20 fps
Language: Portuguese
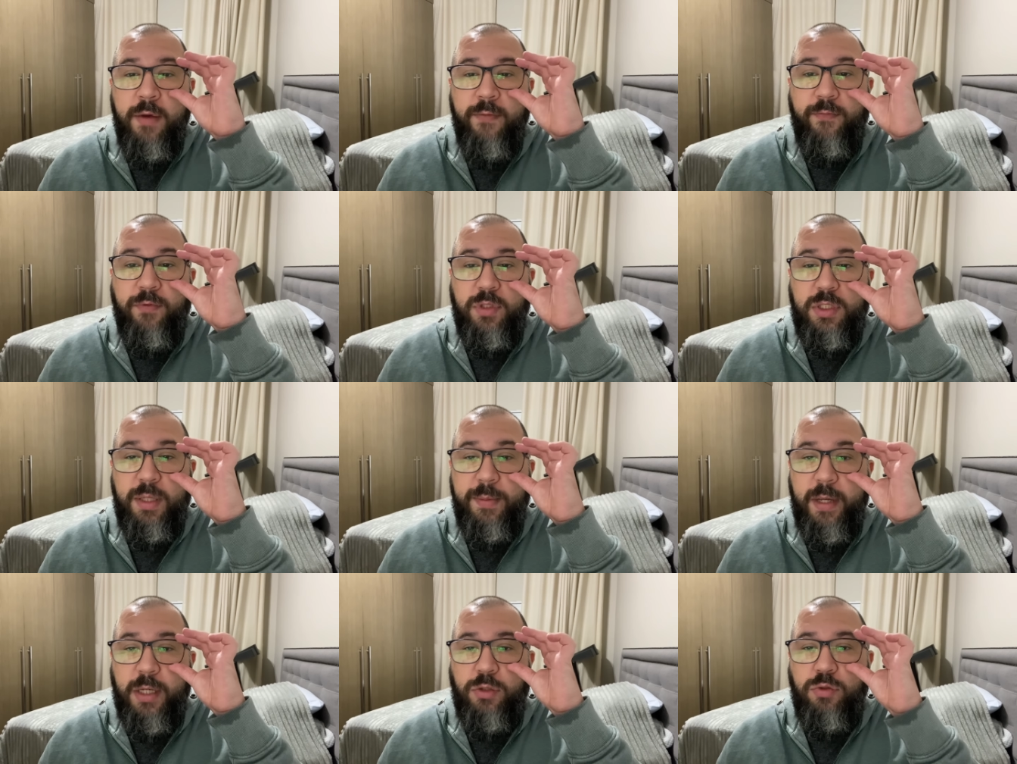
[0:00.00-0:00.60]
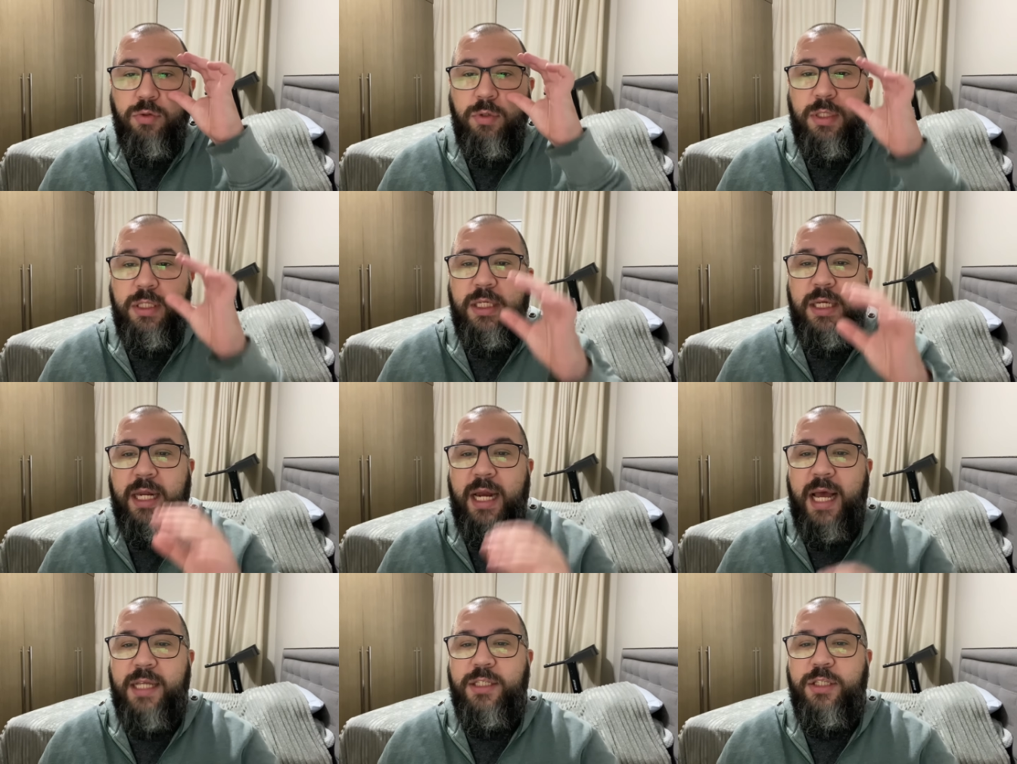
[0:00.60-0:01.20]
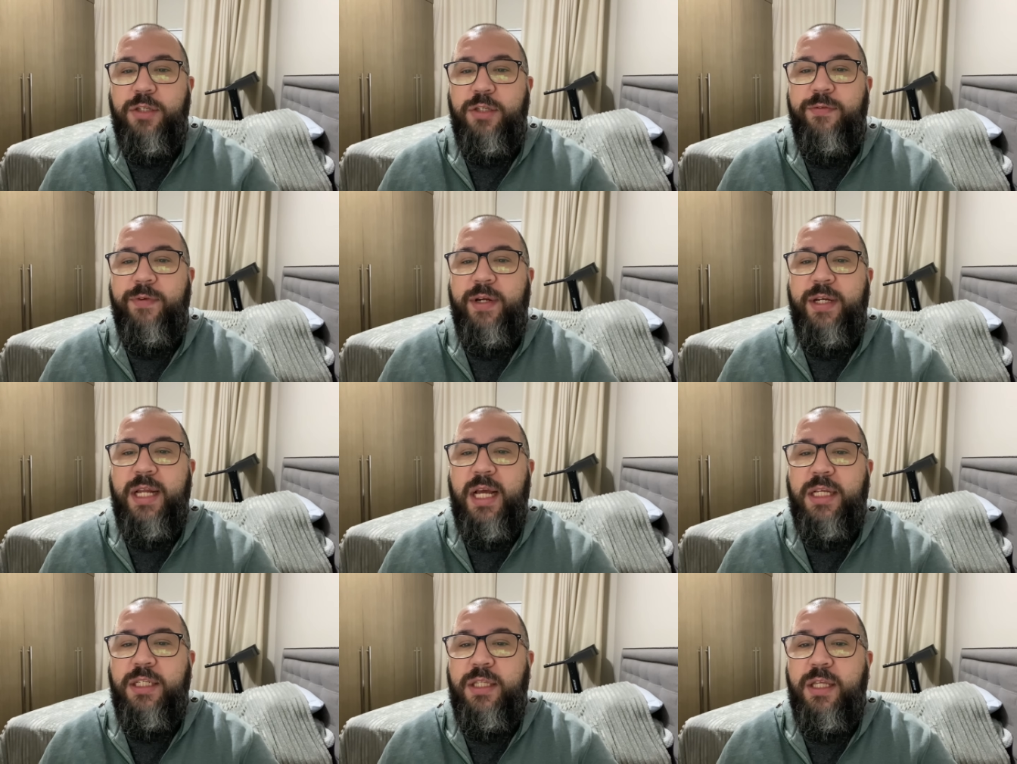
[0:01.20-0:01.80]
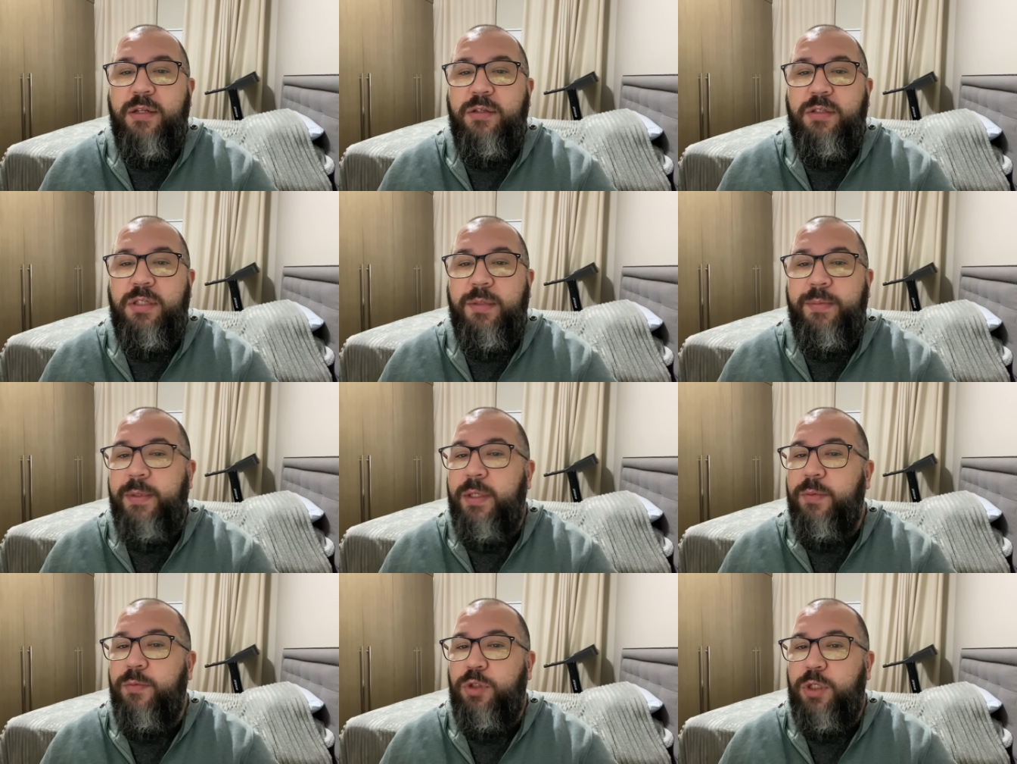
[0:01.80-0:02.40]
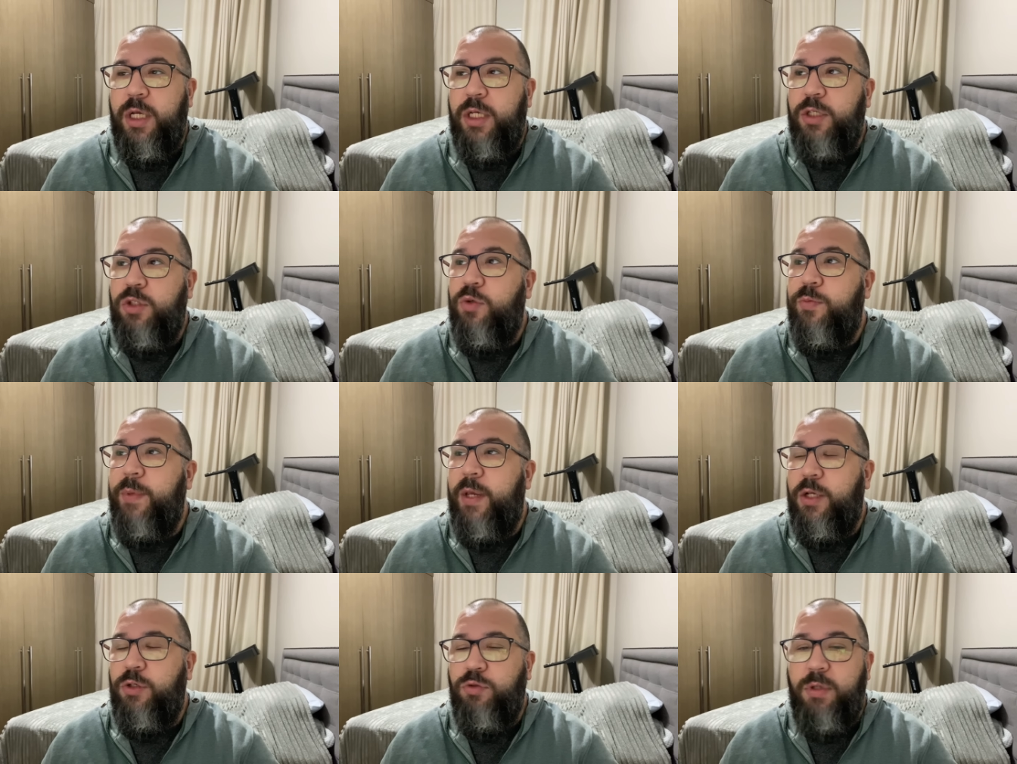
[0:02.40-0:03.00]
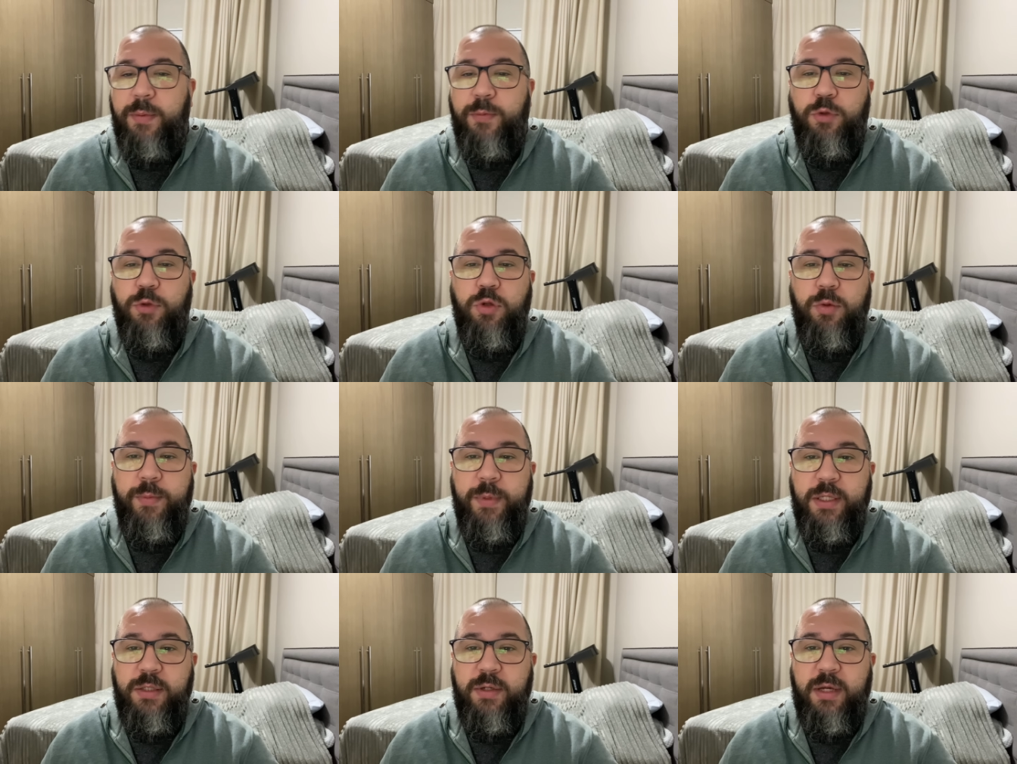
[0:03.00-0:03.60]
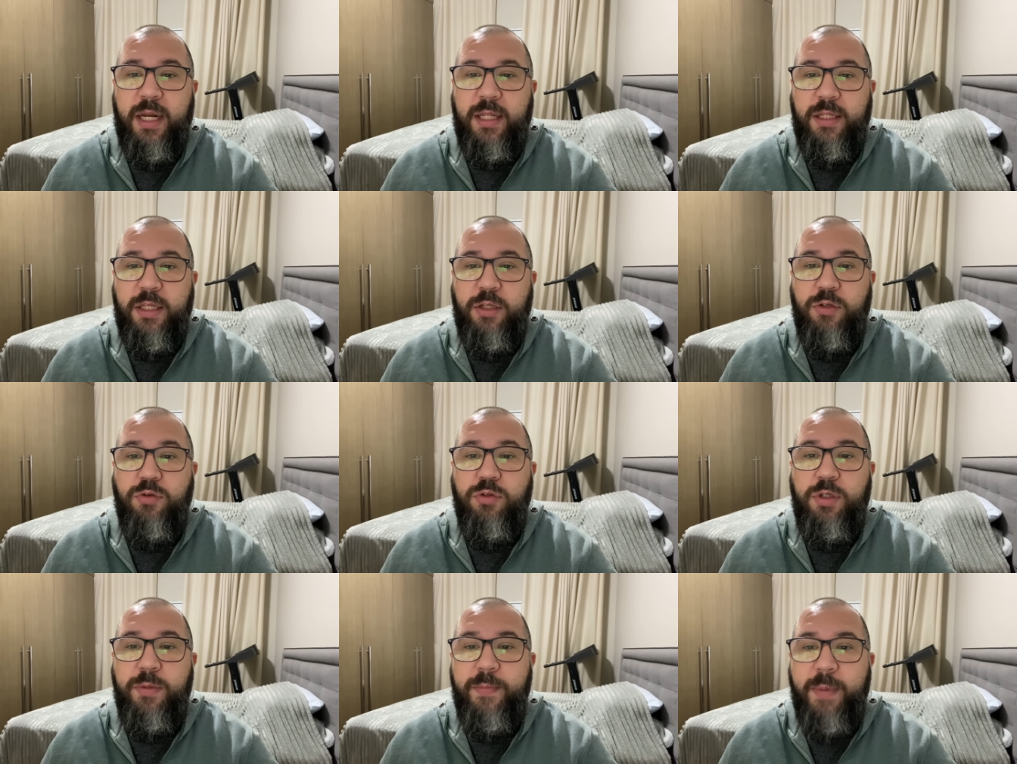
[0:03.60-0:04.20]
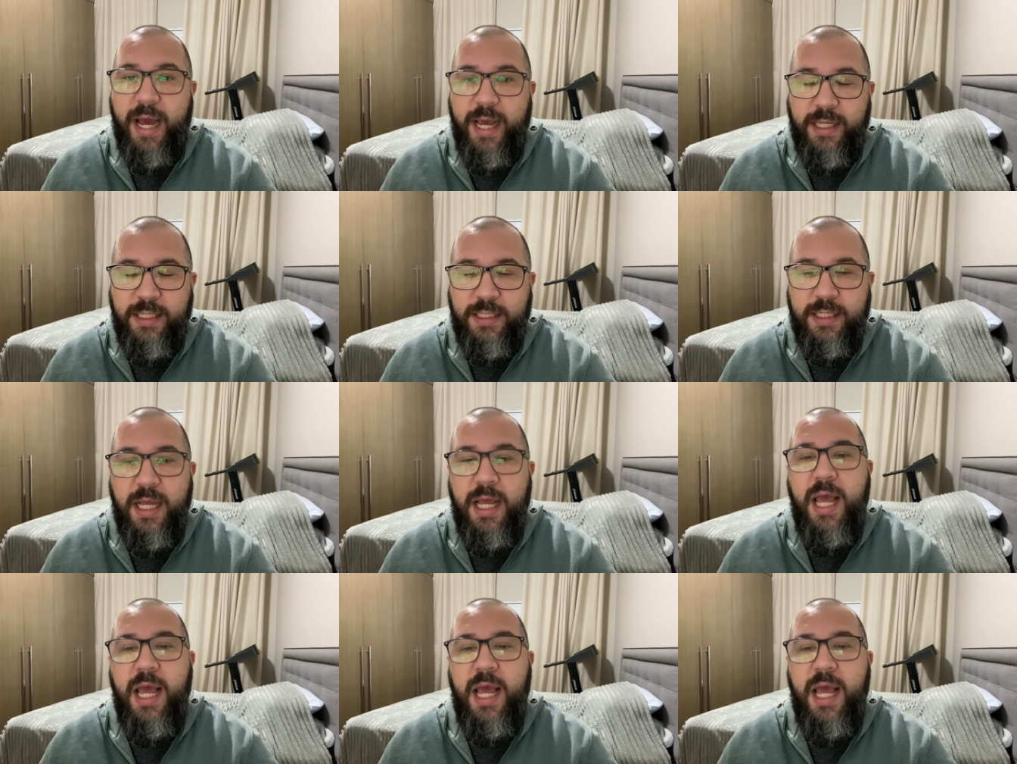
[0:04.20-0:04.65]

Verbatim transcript: Você me ajuda de graça, de verdade, dando esse mínimo gesto, me ajuda muito mesmo. Eu agradeço demais